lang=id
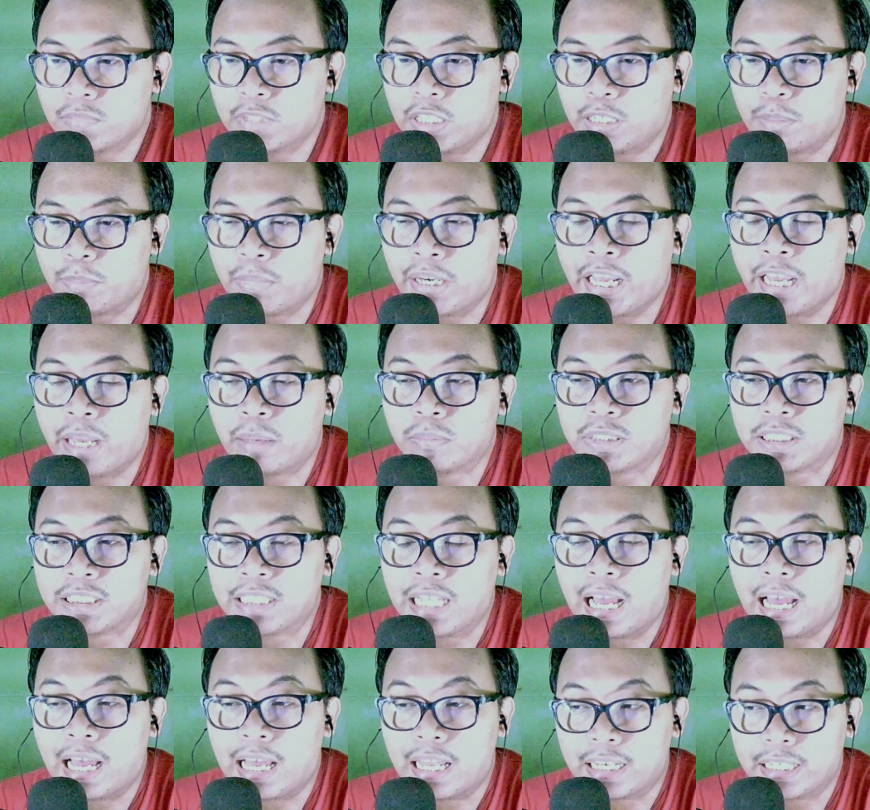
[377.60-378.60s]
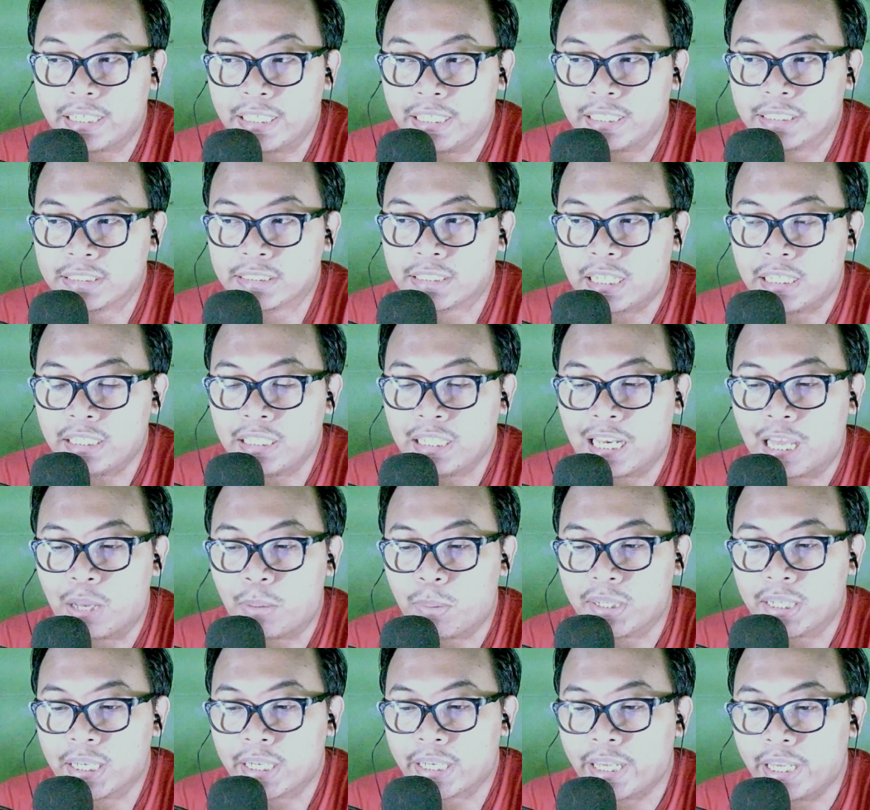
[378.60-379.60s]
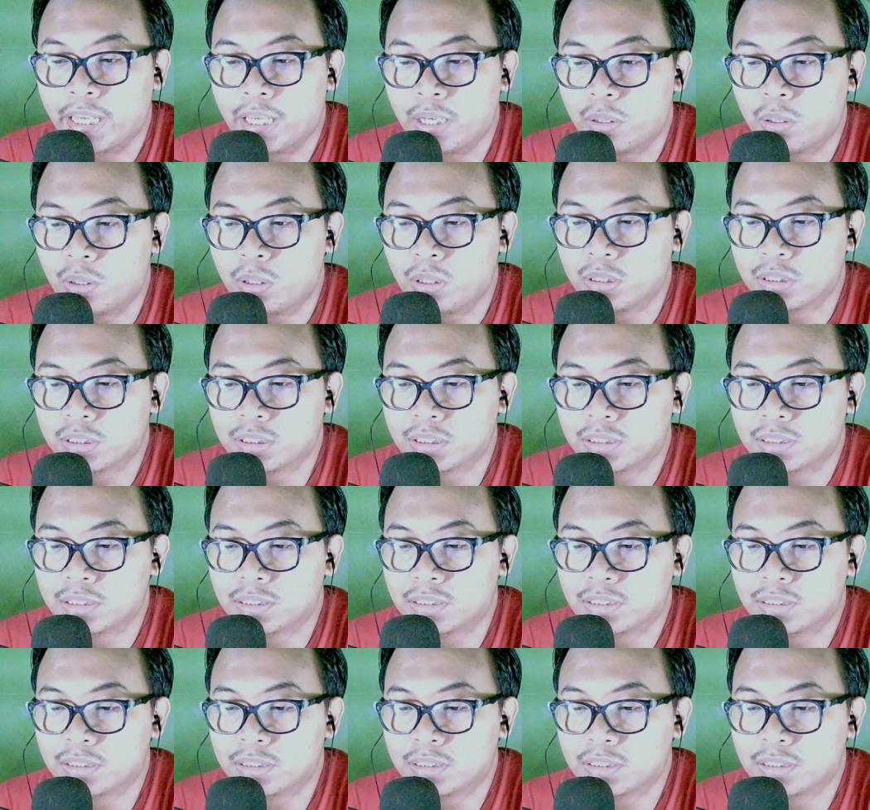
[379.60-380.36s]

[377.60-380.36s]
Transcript: Jadi mana MC-nya Alice, tadi lawannya Chaos.